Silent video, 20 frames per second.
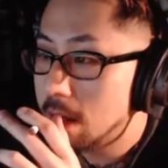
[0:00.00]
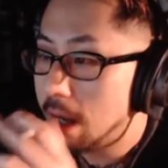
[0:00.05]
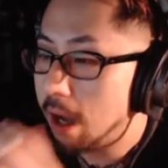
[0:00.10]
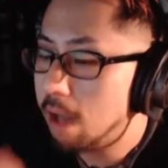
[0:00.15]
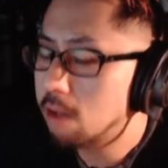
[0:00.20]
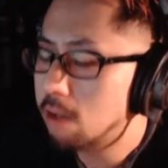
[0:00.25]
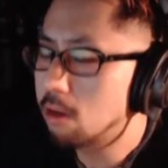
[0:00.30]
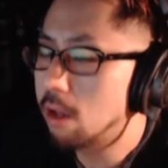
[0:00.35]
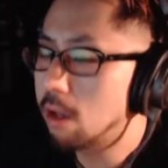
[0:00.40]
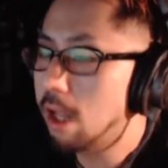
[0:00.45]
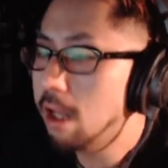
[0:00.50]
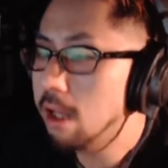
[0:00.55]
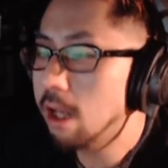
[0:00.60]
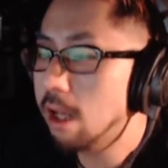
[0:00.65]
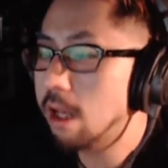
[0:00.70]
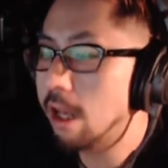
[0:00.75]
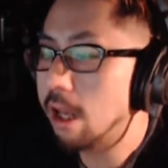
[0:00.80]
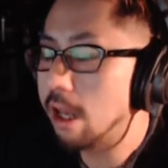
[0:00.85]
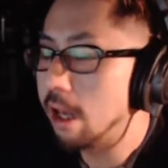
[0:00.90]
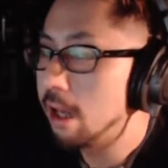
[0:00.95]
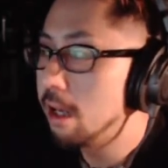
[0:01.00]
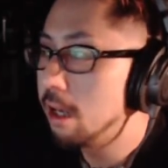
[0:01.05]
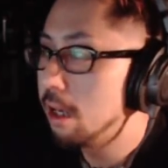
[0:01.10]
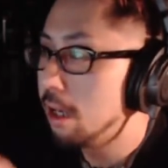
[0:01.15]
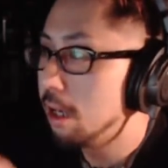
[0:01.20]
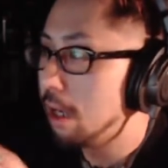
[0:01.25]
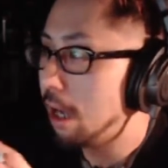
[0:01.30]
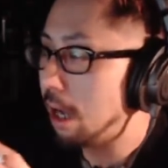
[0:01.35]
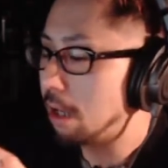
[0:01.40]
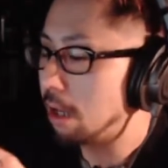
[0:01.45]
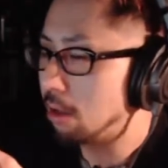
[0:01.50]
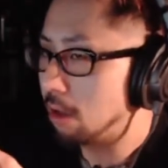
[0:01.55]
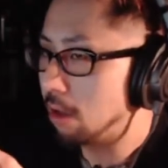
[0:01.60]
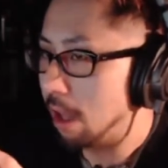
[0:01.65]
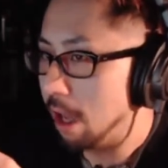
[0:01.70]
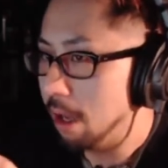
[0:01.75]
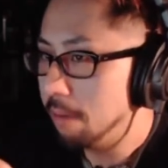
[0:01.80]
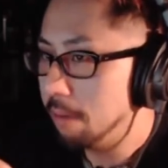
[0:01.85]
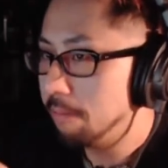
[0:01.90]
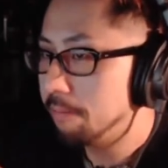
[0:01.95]
あとなんだっけ、あの
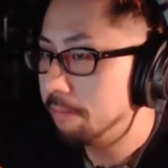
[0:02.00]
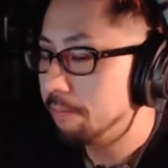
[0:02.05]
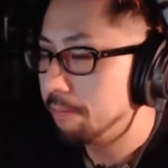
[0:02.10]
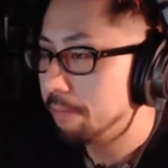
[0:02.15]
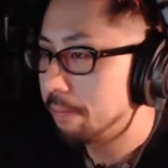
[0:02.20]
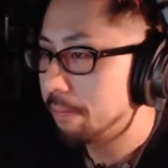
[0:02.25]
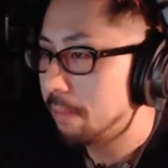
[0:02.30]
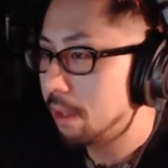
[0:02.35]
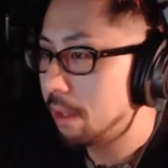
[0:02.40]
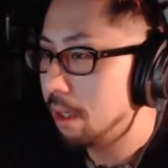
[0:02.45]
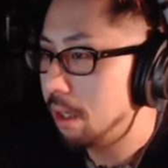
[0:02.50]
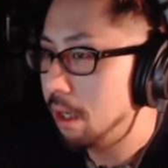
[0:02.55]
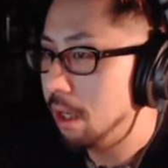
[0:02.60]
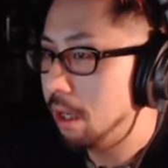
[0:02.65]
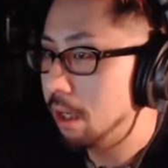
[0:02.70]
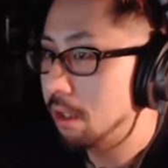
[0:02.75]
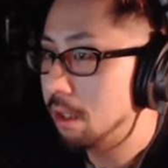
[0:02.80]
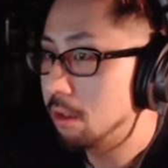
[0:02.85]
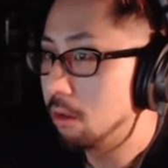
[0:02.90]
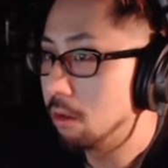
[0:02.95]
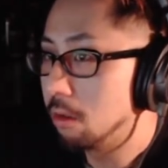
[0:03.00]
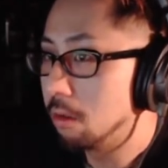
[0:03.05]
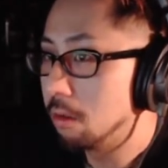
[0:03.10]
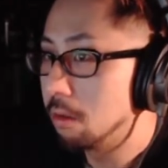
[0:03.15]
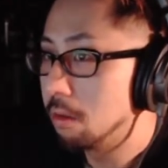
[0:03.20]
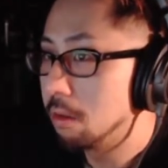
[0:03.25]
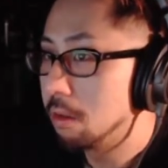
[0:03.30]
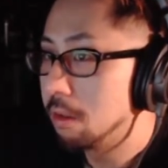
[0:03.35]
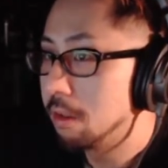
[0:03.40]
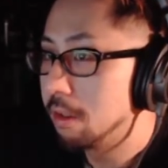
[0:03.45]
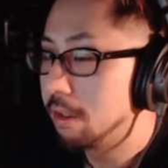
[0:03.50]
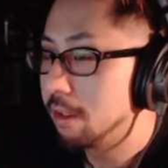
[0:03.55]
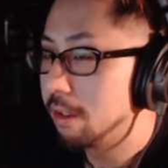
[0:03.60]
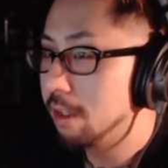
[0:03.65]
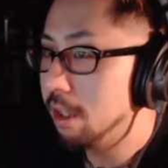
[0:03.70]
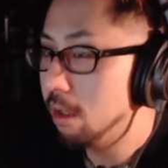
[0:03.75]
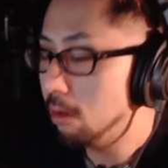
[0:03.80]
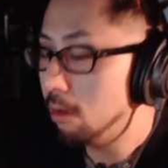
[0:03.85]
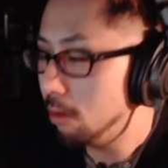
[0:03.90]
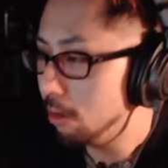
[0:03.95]
ね、えっと、
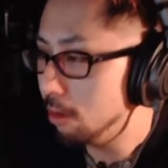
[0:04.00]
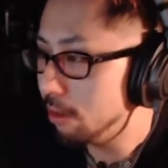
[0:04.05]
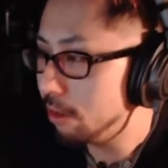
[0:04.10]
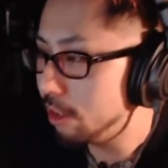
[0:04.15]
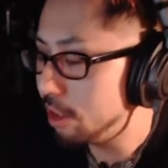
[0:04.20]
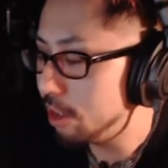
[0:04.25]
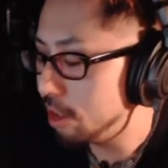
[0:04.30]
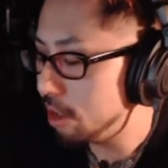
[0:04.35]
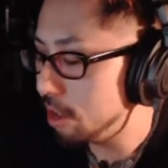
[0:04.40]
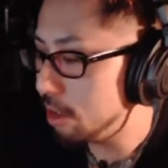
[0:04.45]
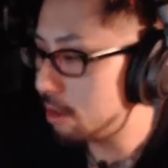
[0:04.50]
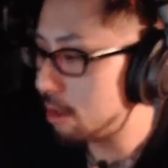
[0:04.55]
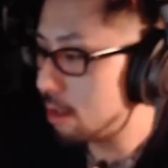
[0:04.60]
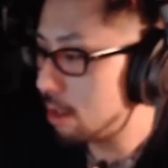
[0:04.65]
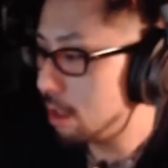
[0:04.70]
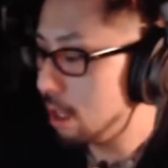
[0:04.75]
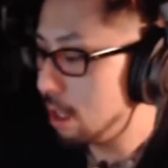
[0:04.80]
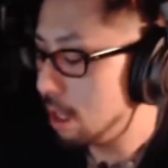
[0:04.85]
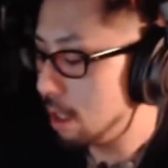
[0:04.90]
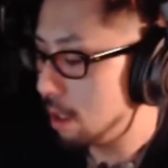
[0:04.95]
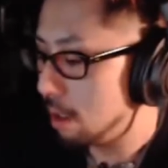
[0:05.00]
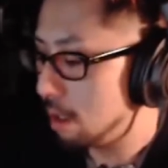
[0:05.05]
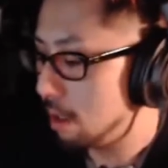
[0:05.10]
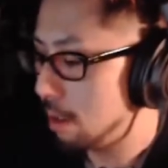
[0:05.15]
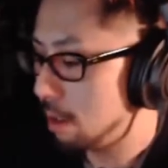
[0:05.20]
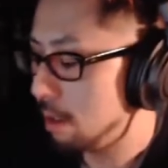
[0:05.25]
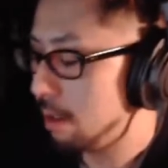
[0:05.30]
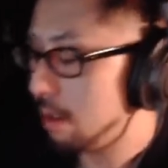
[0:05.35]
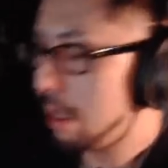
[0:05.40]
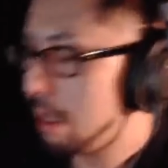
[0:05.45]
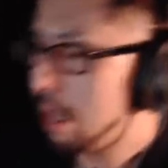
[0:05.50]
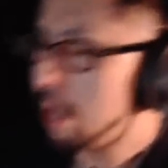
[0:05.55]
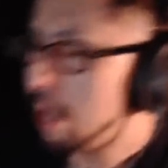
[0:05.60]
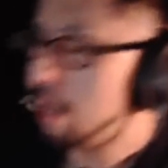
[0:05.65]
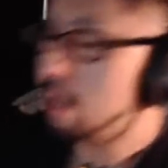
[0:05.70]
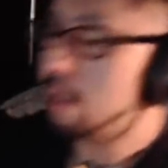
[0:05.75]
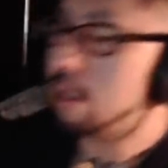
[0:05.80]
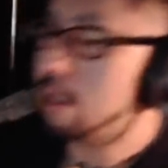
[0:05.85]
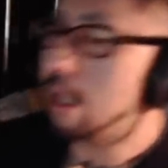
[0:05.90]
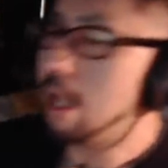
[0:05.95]
日本地図に、な
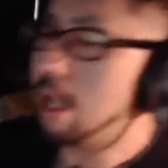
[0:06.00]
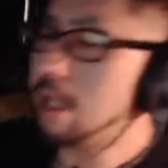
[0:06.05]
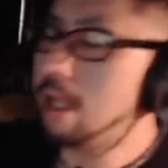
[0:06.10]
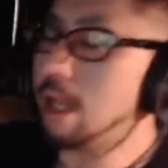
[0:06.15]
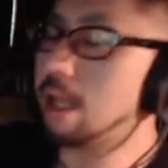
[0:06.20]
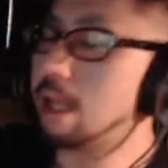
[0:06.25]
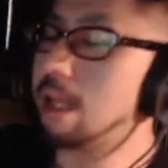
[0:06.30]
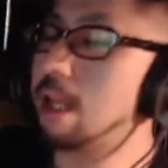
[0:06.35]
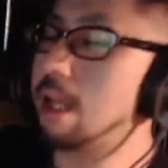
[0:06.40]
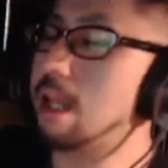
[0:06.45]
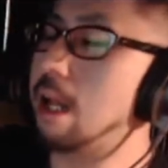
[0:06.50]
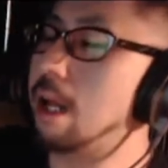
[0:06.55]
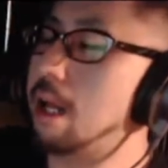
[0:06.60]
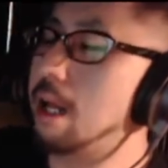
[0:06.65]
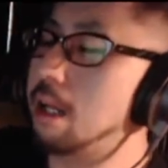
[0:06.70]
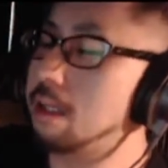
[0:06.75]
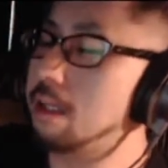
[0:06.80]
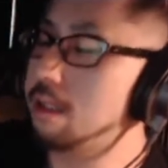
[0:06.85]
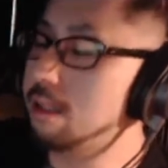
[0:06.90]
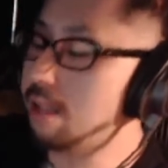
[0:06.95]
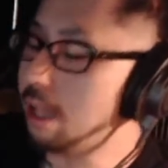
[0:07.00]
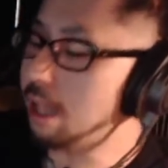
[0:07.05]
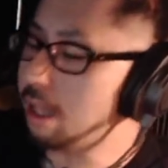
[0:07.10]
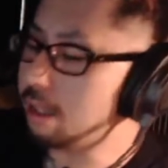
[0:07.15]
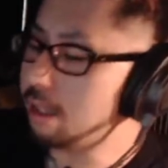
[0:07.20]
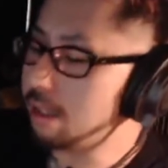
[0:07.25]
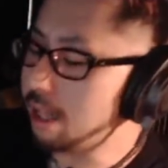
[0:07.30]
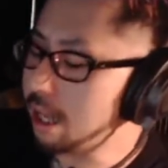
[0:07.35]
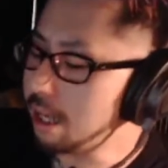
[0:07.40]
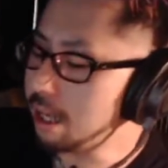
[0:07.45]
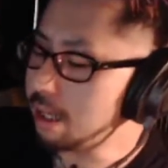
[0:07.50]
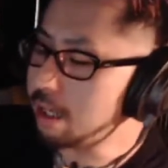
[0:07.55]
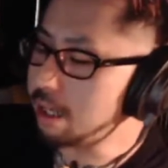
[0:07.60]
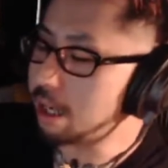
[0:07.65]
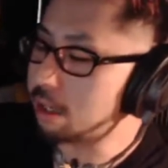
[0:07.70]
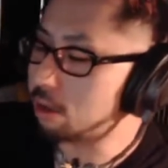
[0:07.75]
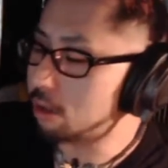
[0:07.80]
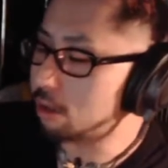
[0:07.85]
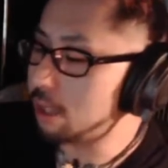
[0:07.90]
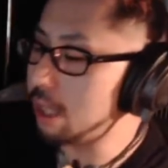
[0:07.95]
ん、なんだっけな、な、なん
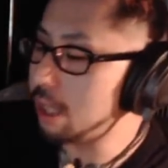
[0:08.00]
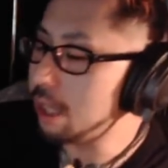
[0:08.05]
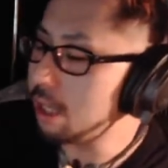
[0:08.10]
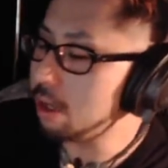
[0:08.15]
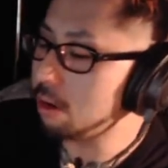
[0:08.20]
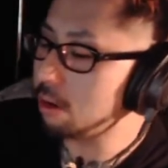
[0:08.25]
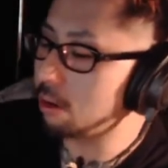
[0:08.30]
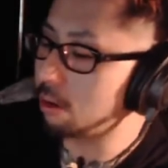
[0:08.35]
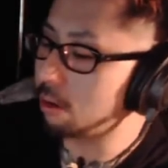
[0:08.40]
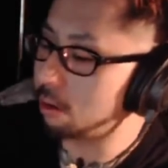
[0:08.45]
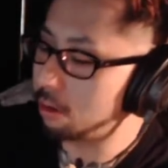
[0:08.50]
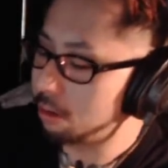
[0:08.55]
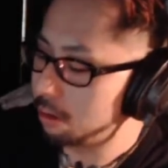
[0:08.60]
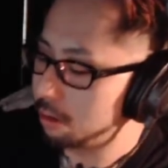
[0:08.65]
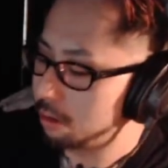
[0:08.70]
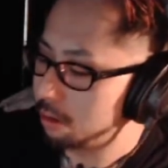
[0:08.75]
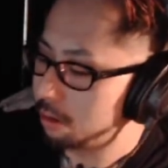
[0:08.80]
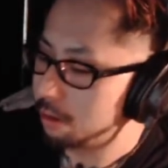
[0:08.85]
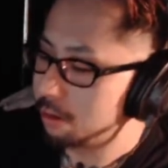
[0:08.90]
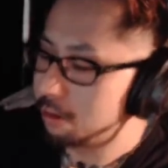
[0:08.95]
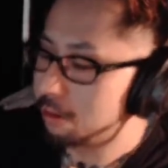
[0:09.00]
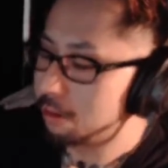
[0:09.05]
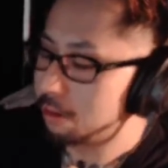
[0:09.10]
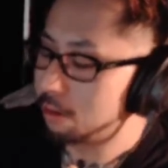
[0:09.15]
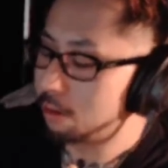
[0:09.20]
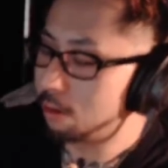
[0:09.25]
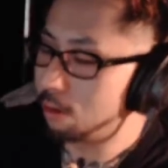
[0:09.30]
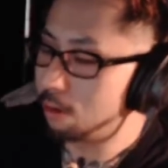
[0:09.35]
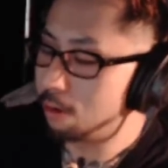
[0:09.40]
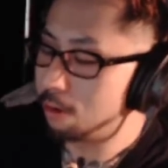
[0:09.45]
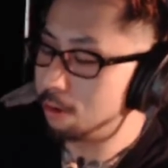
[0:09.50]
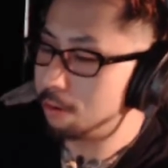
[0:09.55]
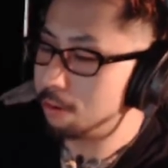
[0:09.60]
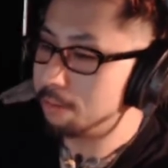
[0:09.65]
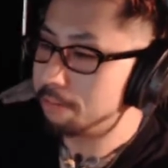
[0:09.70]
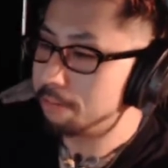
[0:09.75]
かの金を、こ